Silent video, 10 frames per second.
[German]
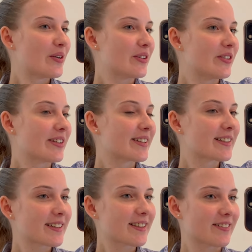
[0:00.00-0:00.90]
Und
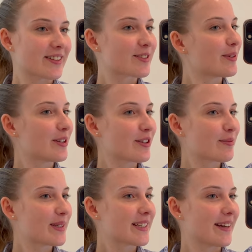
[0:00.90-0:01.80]
genau, das wollte ich
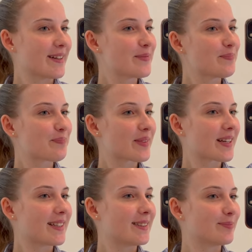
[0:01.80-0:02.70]
euch mitteilen.
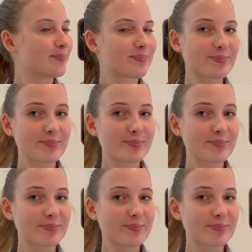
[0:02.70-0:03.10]
Ähm,